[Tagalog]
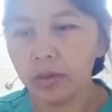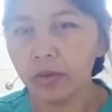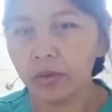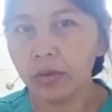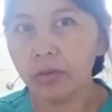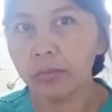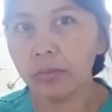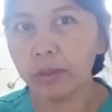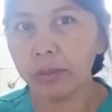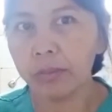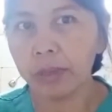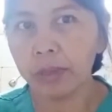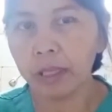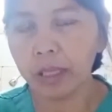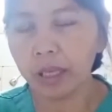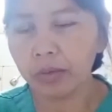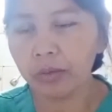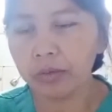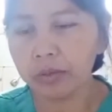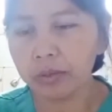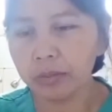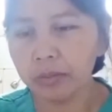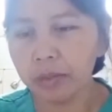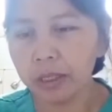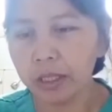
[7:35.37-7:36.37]
Doon mag-vlog
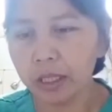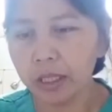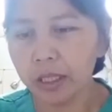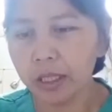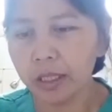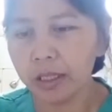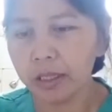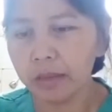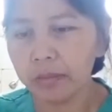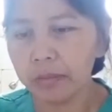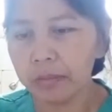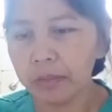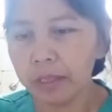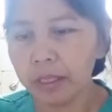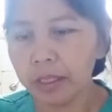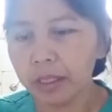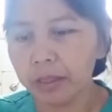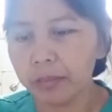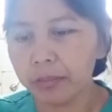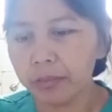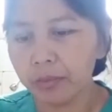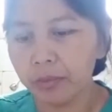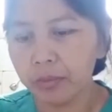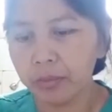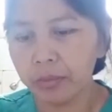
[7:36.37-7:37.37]
ako sa Manila na
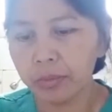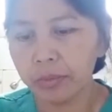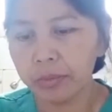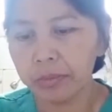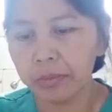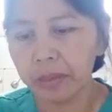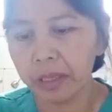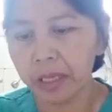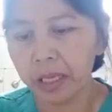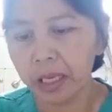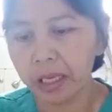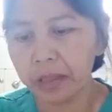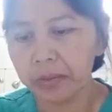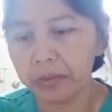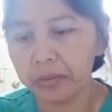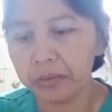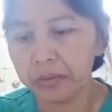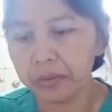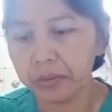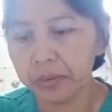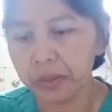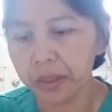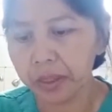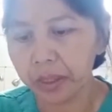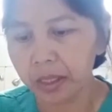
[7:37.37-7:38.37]
mahirap doon may mga ano
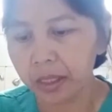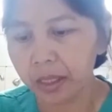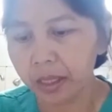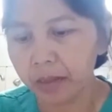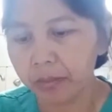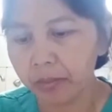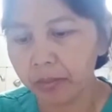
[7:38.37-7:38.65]
doon eh.